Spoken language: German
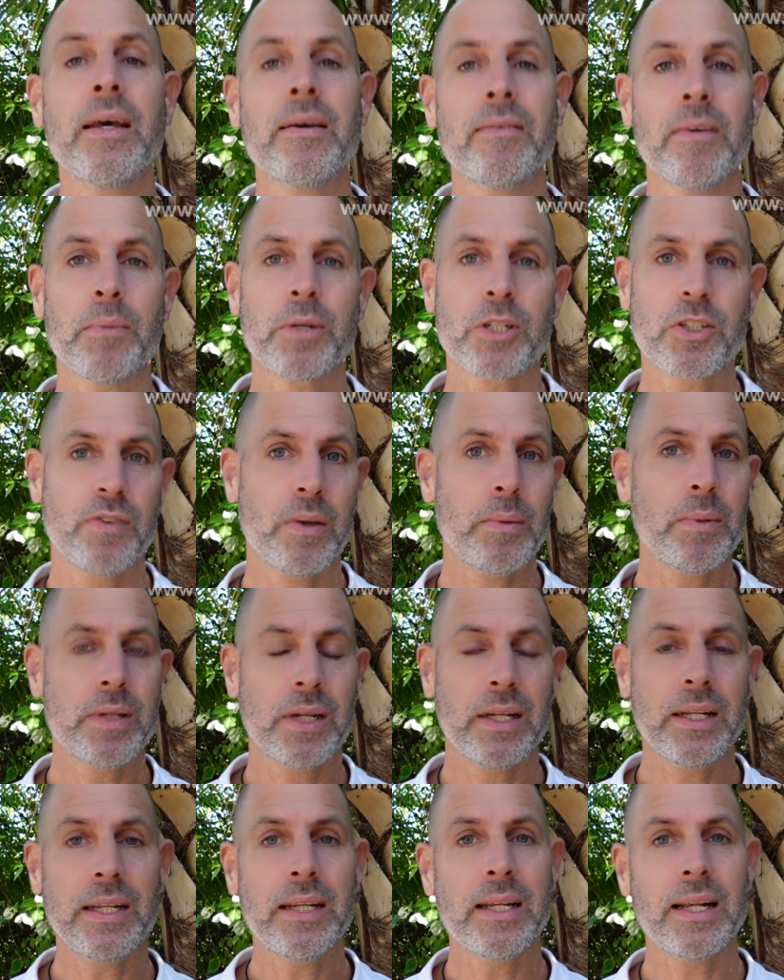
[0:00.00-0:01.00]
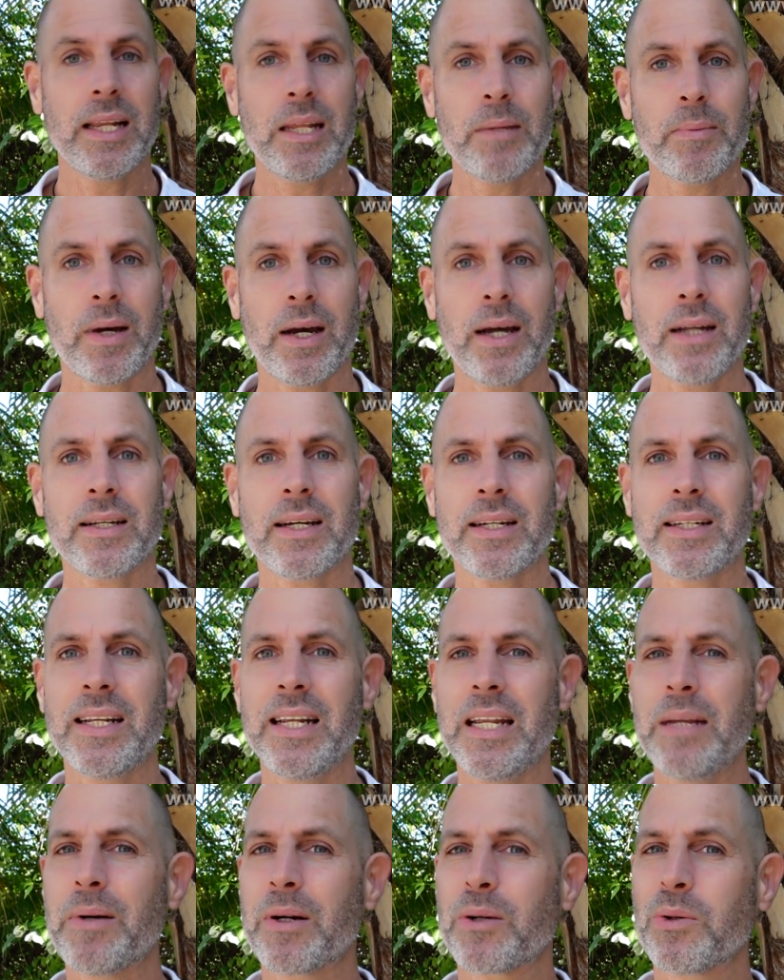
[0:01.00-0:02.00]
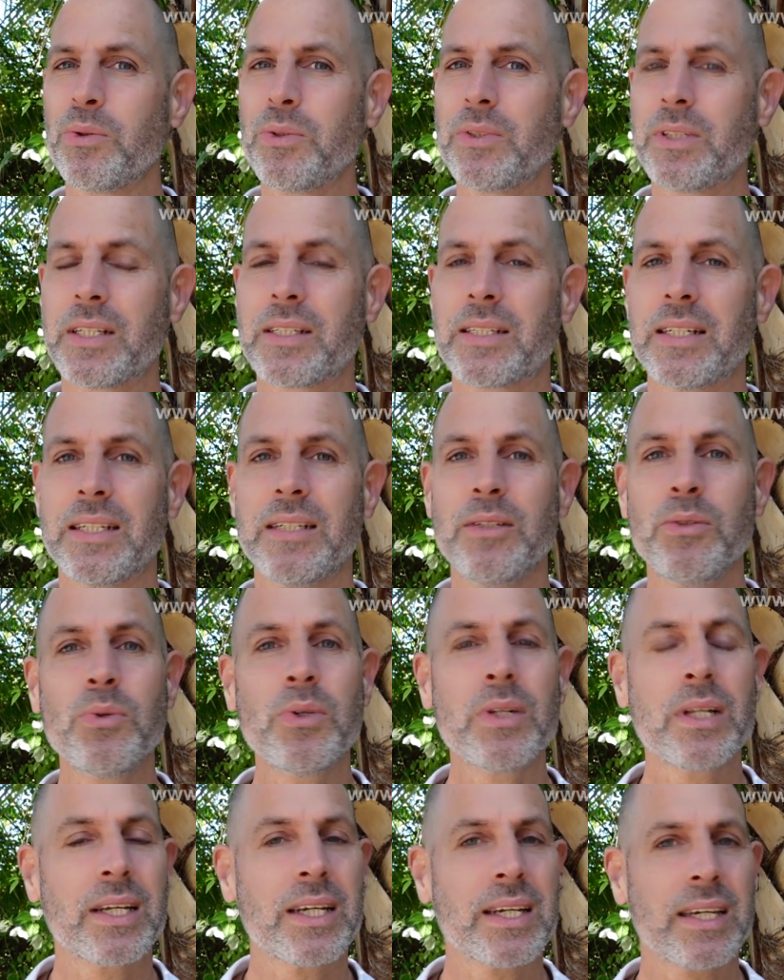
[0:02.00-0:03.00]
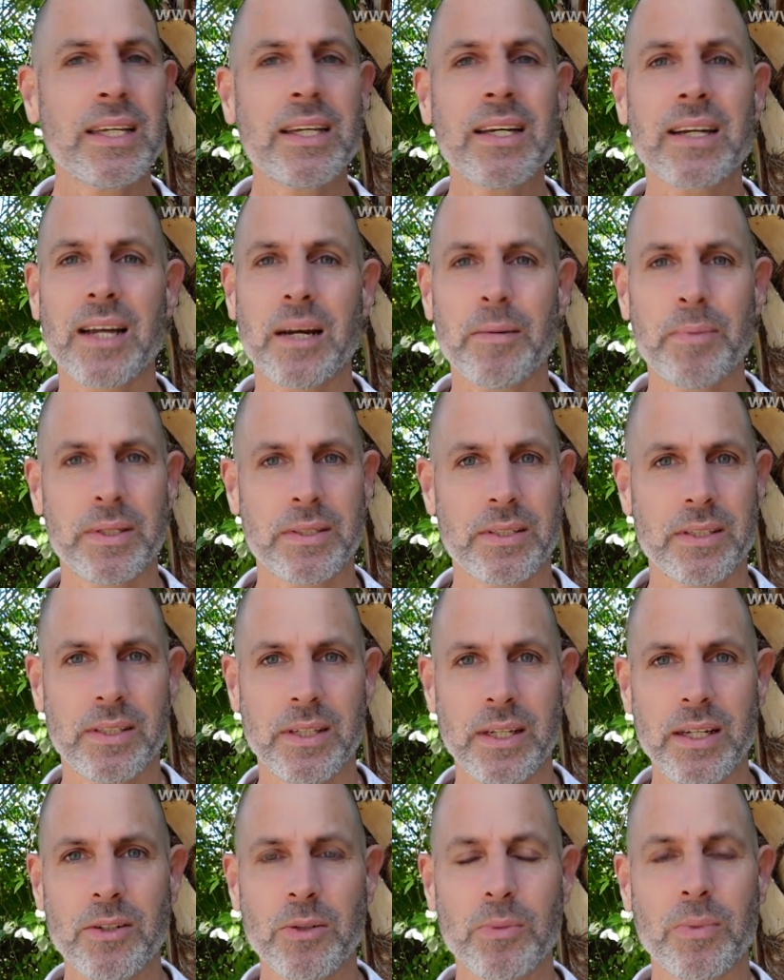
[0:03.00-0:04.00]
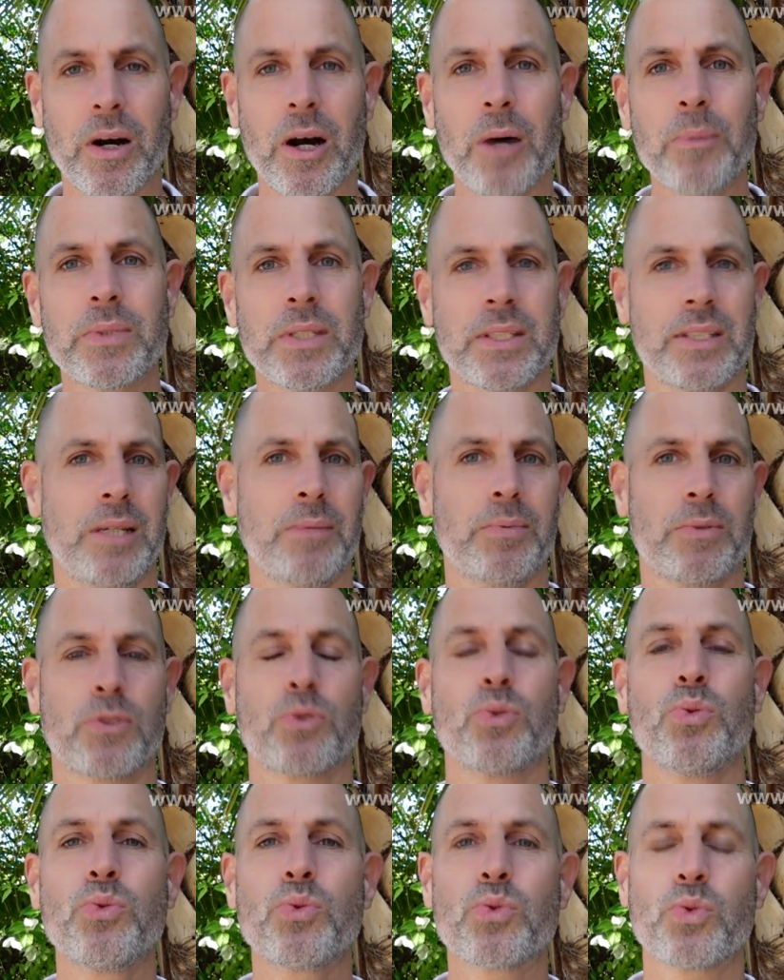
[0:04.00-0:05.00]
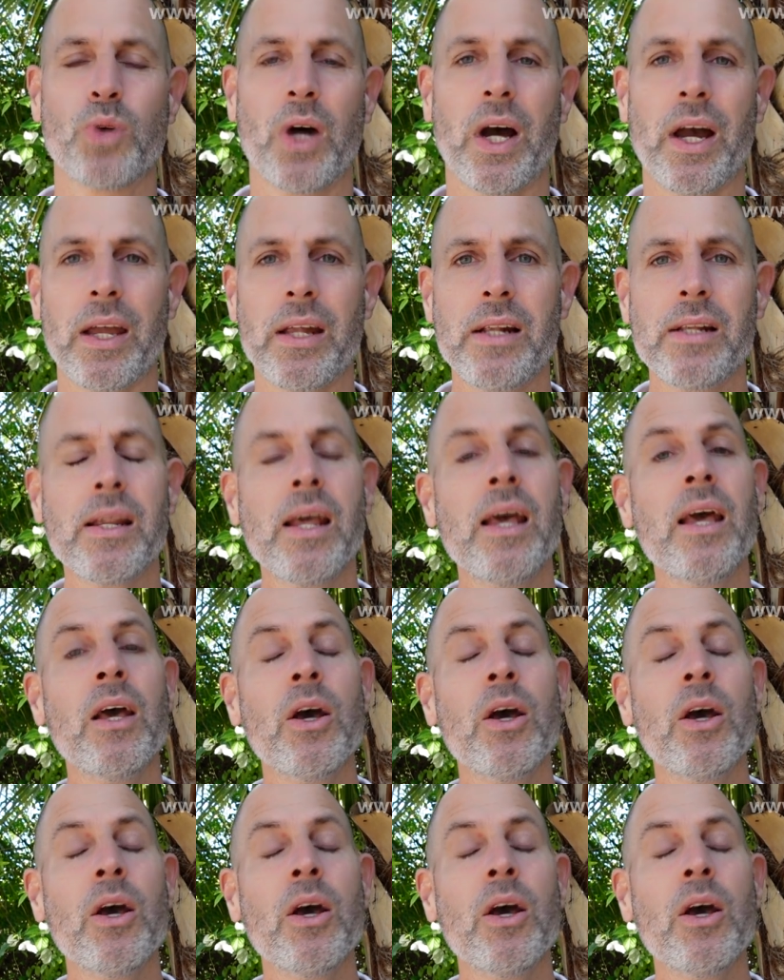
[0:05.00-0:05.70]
Wenn man Schwermetalle in der Leber hat, hat die Leber grundsätzlich nur eine geringe Kapazität, überhaupt sich selbst gut zu heilen.